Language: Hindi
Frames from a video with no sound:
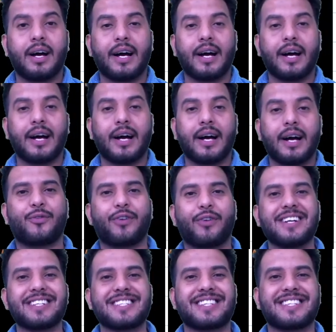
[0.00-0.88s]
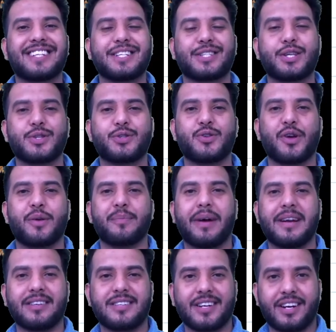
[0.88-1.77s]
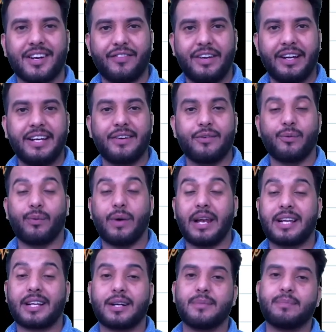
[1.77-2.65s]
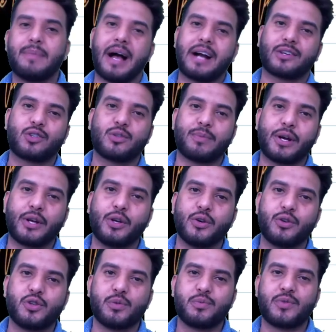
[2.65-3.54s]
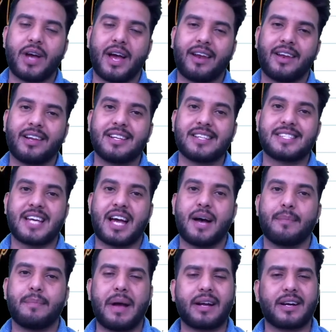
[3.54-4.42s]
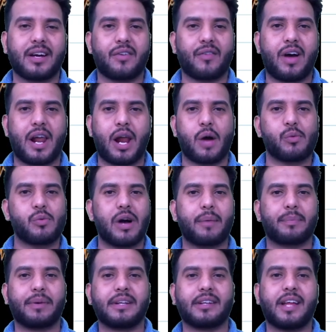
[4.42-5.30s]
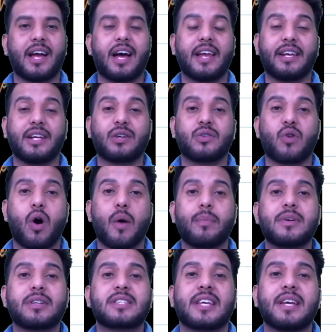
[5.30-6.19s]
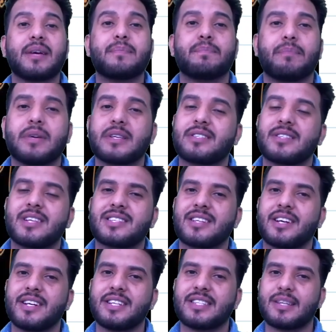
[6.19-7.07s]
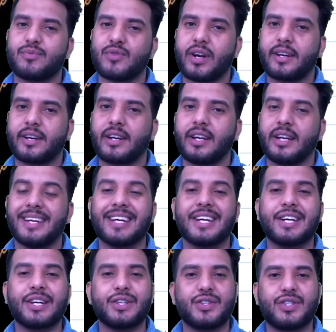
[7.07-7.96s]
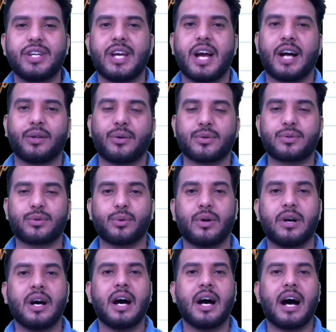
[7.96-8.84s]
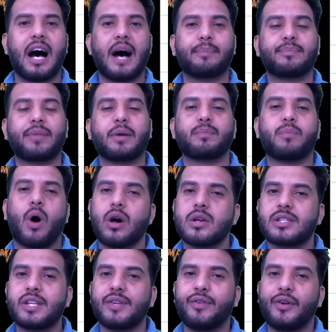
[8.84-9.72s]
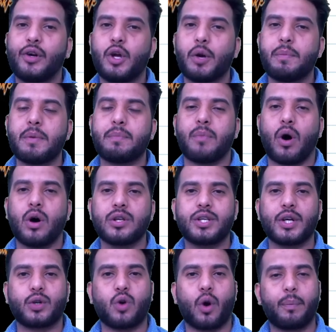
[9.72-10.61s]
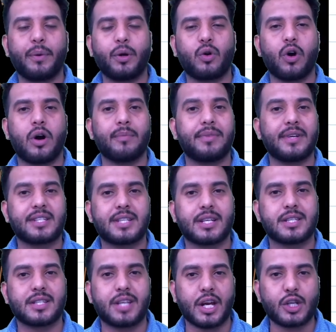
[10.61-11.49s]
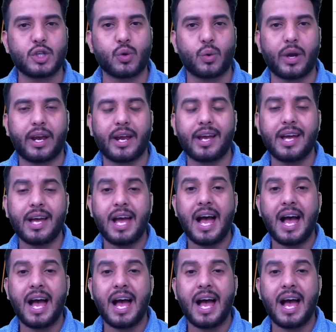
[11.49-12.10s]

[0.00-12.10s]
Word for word: हेलो फ्रेंड्स दिस इज योर मेंटर नवीन वेलकम बैक टू माय यूट्यूब चैनल जहां मैं करवा रहा हूं आपकी तैयारी कॉमर्स के बिजनेस स्टडी सब्जेक्ट की जी हां दोस्तों अब तक बहुत सी वीडियो में बहुत से टॉपिक को हम डिस्कस कर चुके हैं